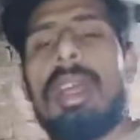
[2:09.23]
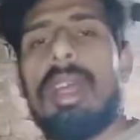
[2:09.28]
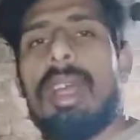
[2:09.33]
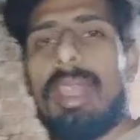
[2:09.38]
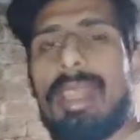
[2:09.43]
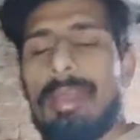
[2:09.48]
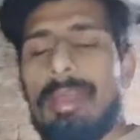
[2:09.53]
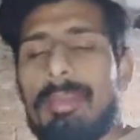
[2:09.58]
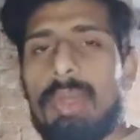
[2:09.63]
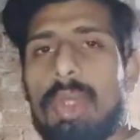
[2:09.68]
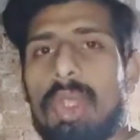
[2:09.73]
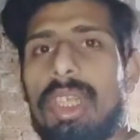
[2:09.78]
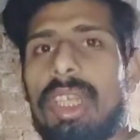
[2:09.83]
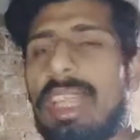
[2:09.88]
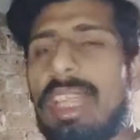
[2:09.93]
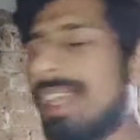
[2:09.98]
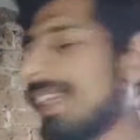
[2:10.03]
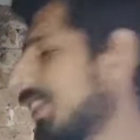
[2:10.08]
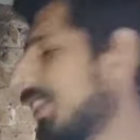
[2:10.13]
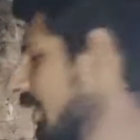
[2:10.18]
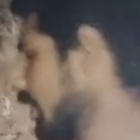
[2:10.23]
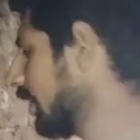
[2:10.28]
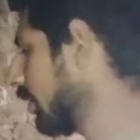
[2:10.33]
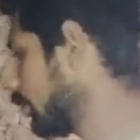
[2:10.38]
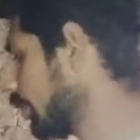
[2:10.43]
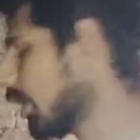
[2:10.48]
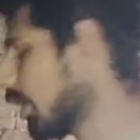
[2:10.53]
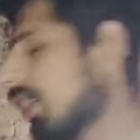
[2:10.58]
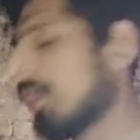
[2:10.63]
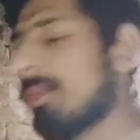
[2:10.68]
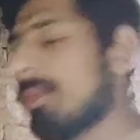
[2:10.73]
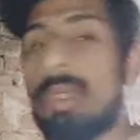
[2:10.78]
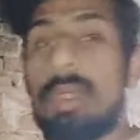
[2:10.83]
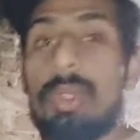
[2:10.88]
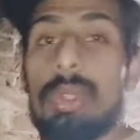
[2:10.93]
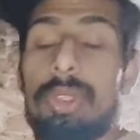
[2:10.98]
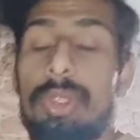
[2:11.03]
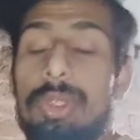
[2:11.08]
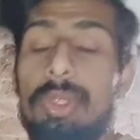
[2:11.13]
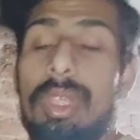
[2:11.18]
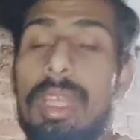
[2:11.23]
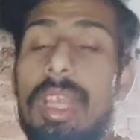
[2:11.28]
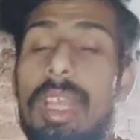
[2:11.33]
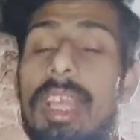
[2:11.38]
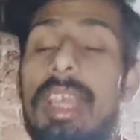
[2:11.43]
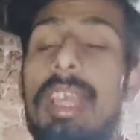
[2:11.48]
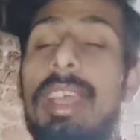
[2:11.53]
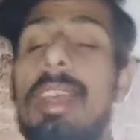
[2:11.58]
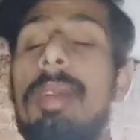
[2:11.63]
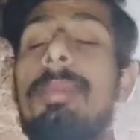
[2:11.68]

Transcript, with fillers: अल्हम्दुलिल्लाह ये तो काम हो चुका है